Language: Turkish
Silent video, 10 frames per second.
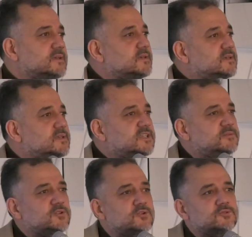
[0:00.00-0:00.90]
e,
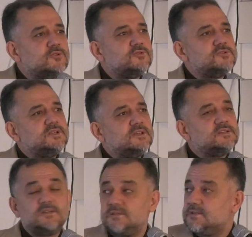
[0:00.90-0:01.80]
2019
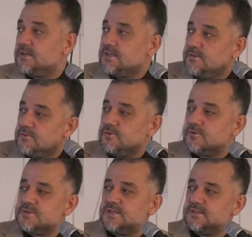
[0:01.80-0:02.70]
yılında
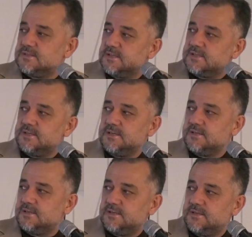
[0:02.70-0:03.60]
2009
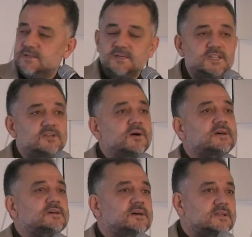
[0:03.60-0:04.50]
yılındaki e,
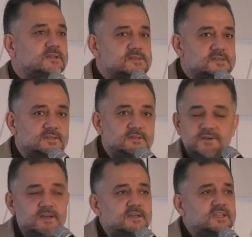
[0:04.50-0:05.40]
imar haritası
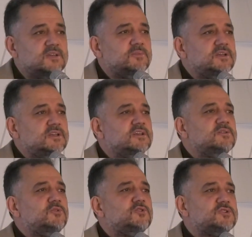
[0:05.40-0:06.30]
ve
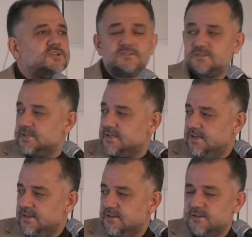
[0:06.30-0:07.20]
2023
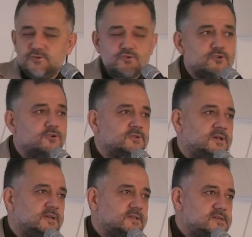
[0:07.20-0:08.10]
yılındaki son
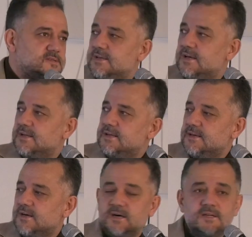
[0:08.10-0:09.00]
haritası.
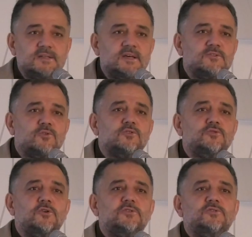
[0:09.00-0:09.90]
Yani aradan
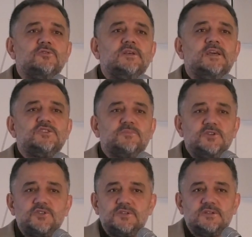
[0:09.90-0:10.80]
14 yıl
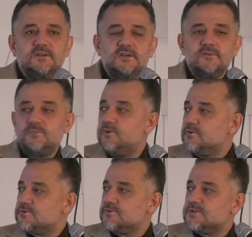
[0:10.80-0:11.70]
geçmiş.
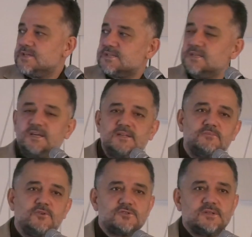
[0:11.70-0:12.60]
Biliyorsunuz
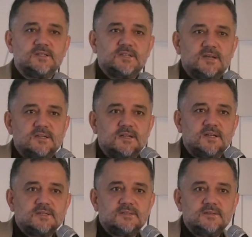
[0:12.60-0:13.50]
eskiden bostan tarlalar.